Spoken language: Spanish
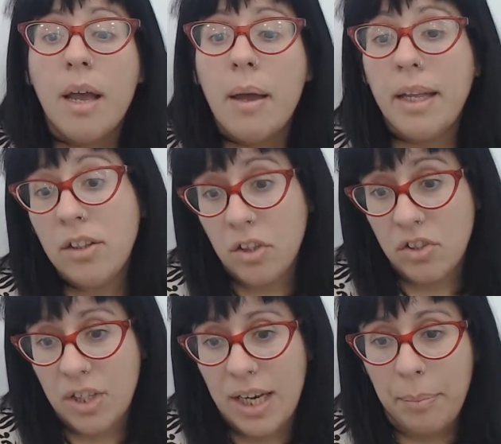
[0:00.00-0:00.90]

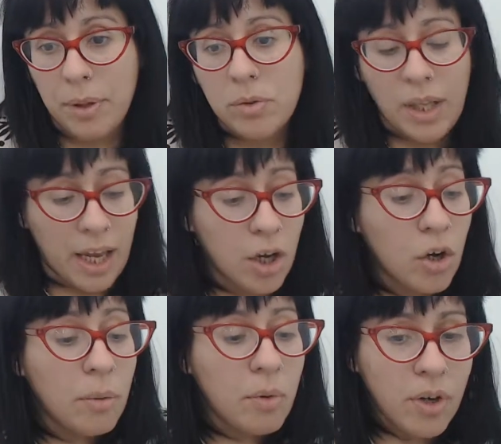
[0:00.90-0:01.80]
Entonces, la pregunta es,
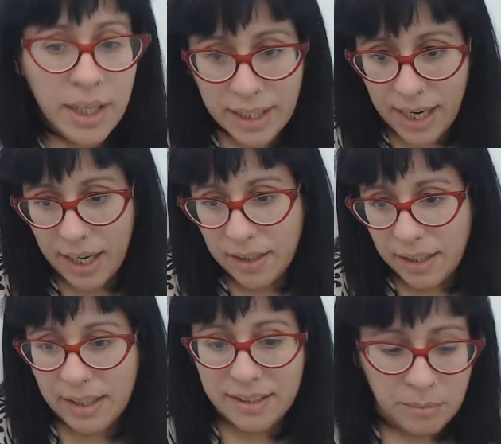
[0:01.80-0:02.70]
¿cómo era
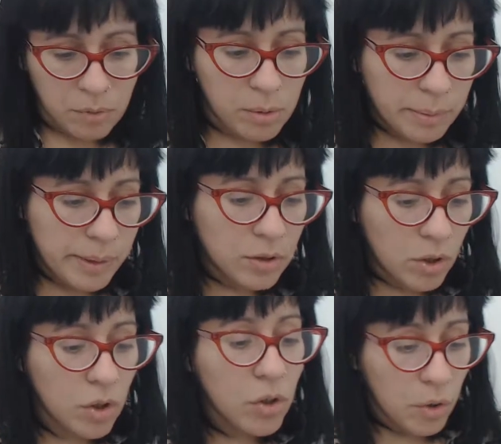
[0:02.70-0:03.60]
el desenvolvimiento
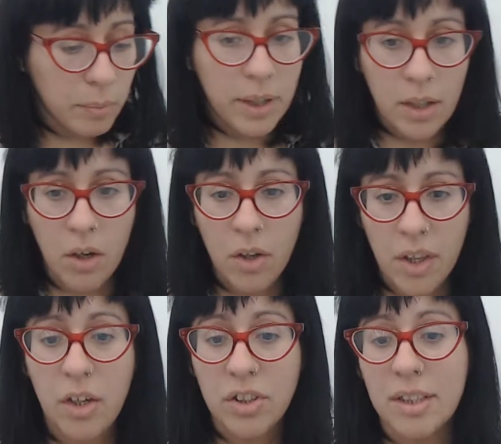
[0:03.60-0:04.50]
económico
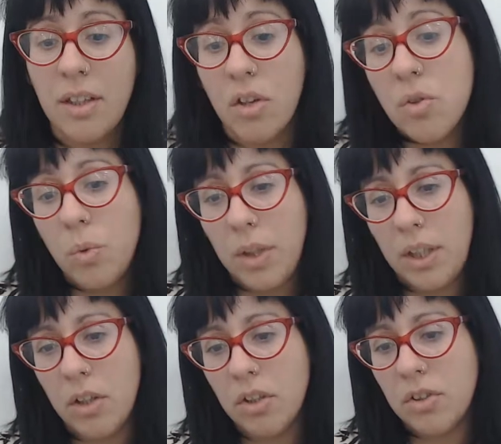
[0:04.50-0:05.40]
de los Estados
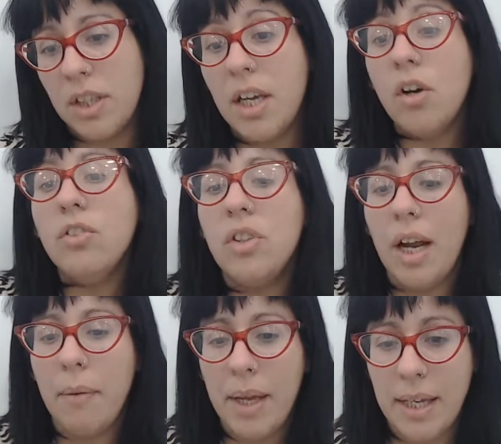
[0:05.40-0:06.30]
Unidos que
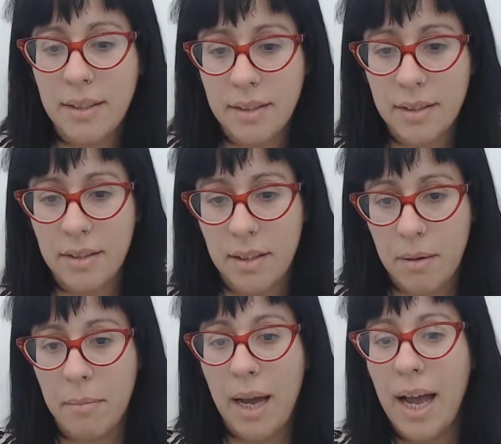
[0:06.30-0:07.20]
otra vez
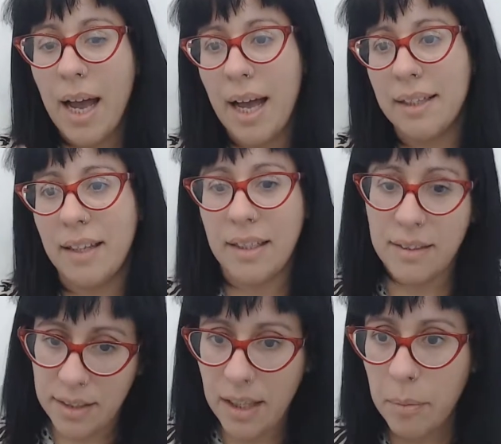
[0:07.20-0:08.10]
va a
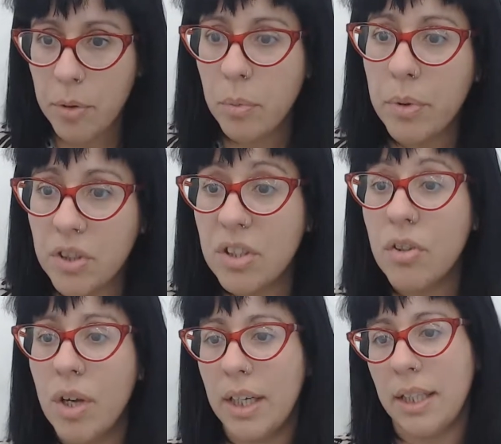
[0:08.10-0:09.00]
transitar por un
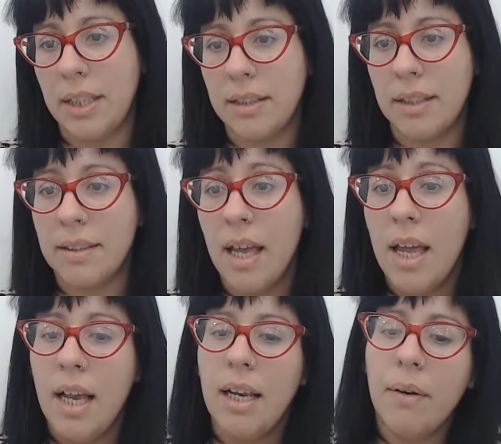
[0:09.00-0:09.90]
proceso de crisis?
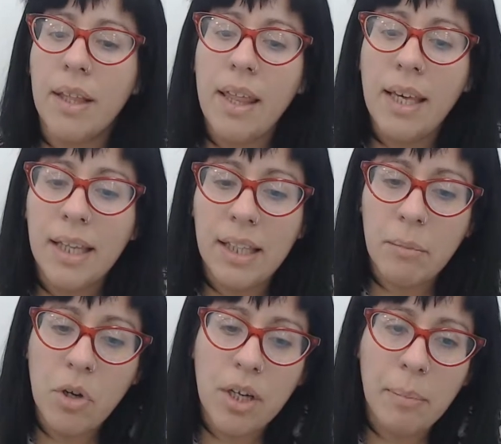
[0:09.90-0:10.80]
La verdad es que
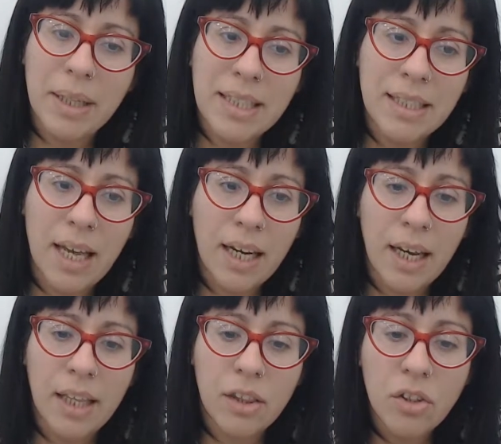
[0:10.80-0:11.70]
tenemos que pensar
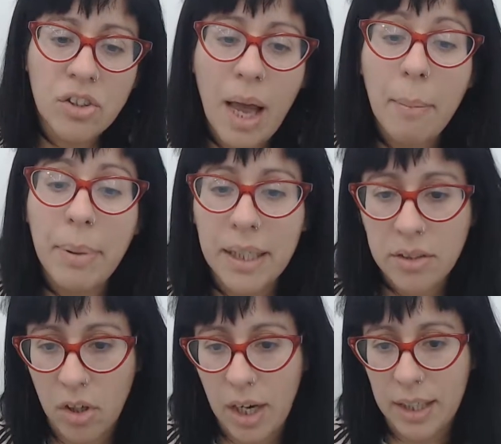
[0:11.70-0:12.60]
en dos
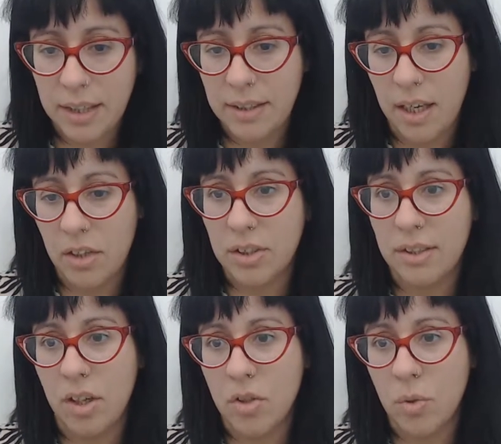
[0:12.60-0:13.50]
aspectos la crisis de los
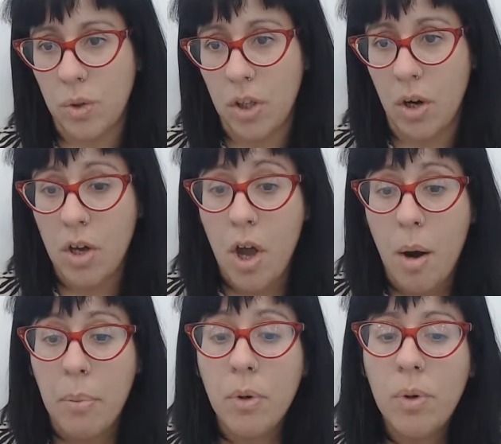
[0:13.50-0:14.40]
Estados Unidos.
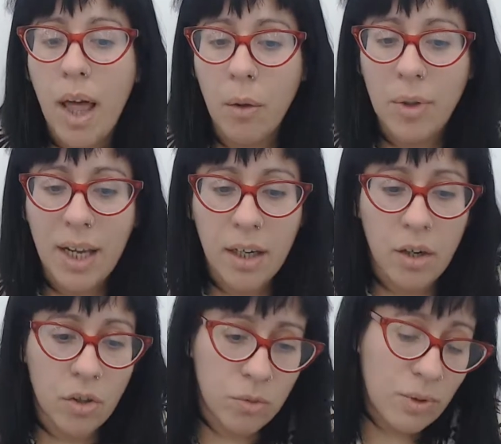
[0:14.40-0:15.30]
Por un lado, una,
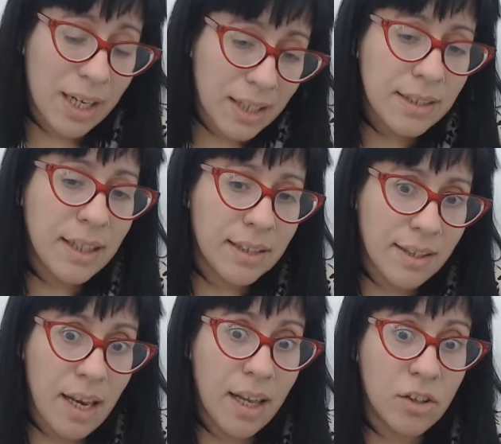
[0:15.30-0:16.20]
una crisis que
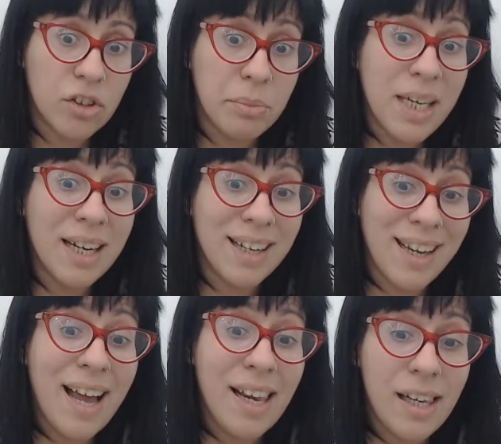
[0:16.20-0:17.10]
sea en la economía
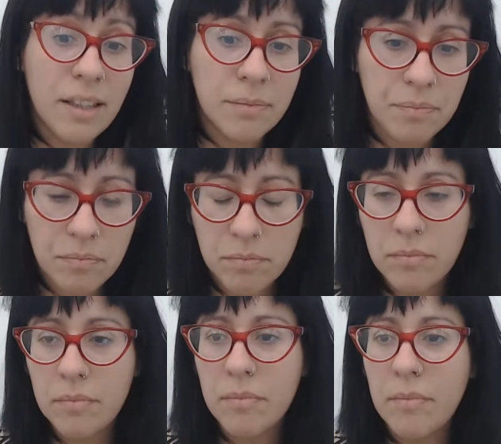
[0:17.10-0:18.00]
real,
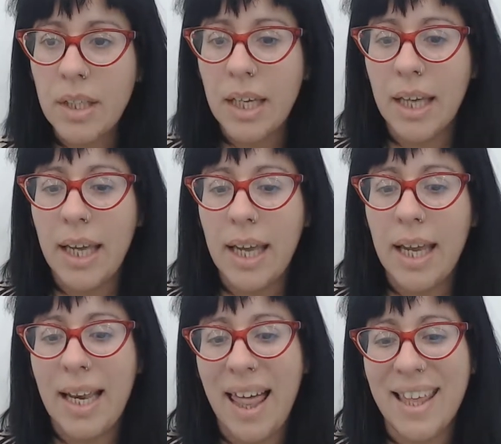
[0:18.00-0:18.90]
que
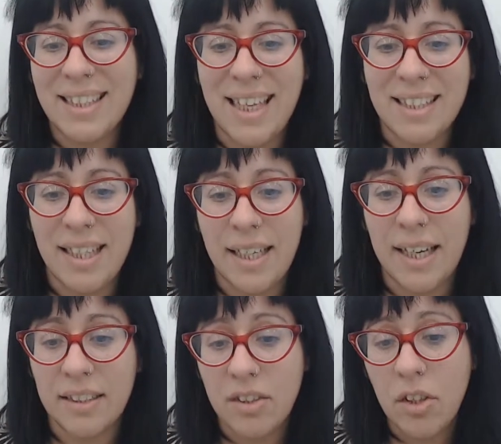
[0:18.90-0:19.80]
es la
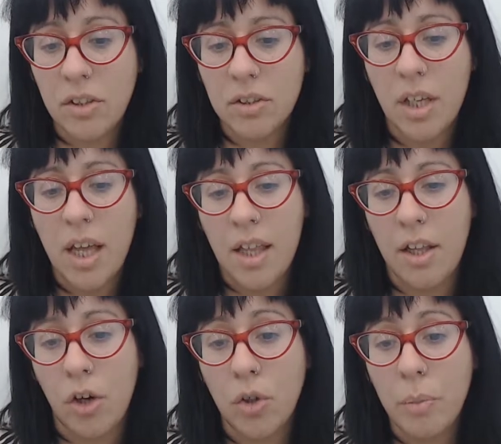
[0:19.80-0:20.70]
desaceleración
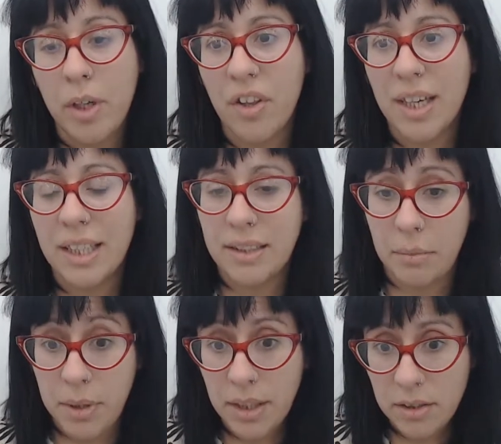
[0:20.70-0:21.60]
de los números de
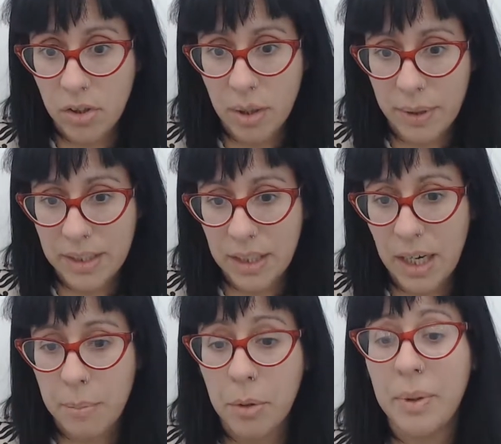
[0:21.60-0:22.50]
crecimiento que va a tener
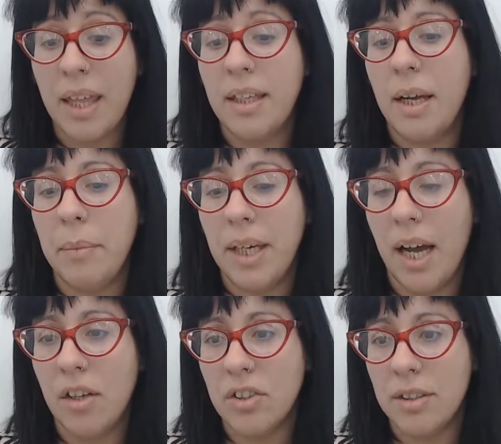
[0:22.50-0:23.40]
la propia
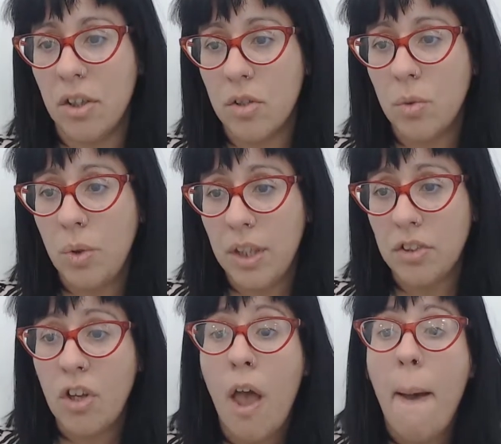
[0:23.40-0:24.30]
dinámica de los Estados
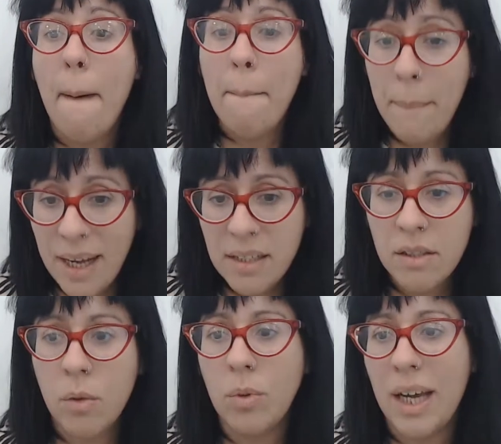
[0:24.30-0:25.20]
Unidos,
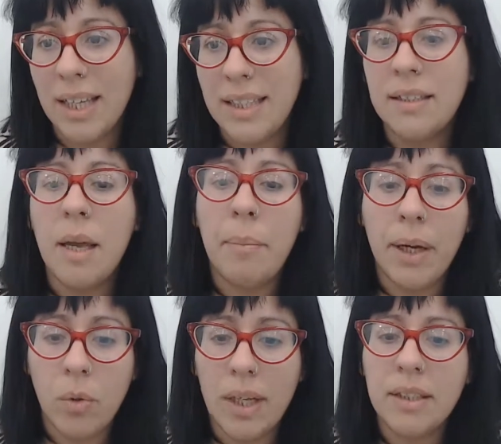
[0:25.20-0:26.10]
más una crisis
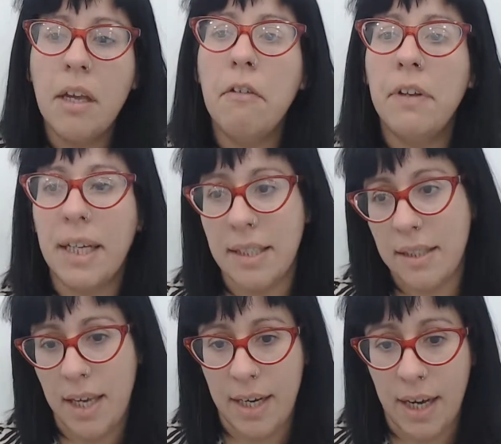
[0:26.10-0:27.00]
especulativa y
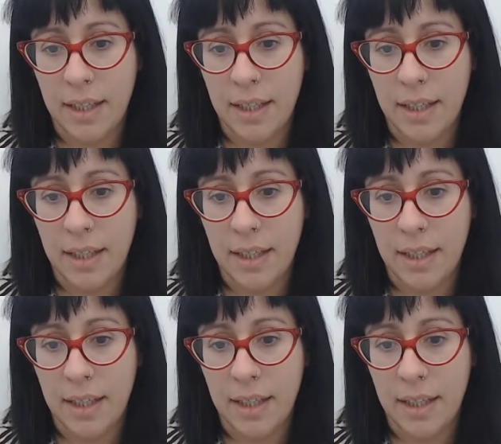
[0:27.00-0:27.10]
financiera